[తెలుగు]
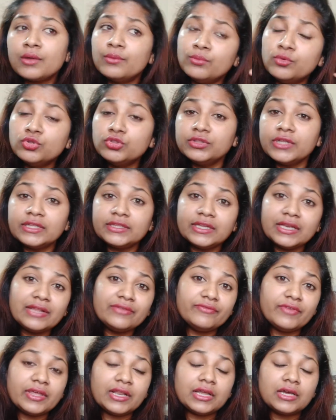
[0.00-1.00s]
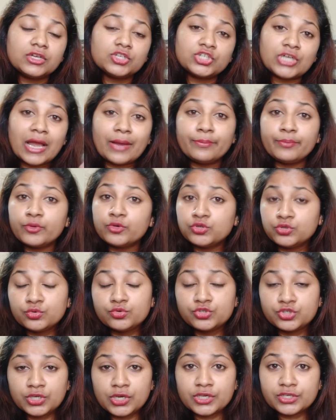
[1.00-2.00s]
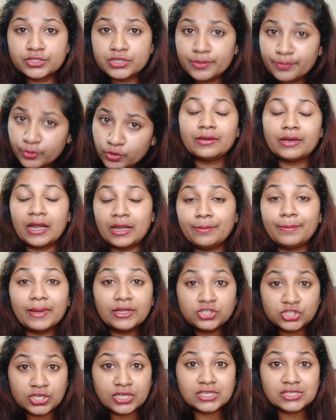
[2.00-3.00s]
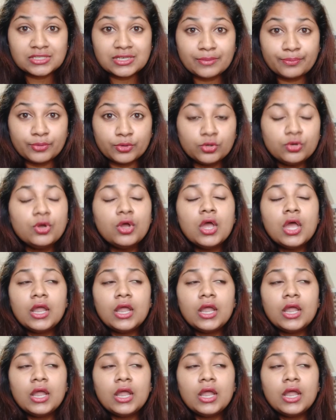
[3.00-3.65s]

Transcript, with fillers: ముందైతే నేను వేరే షాంపూ యూజ్ చేసినప్పుడు హెడ్ బాత్ చేసినప్పుడు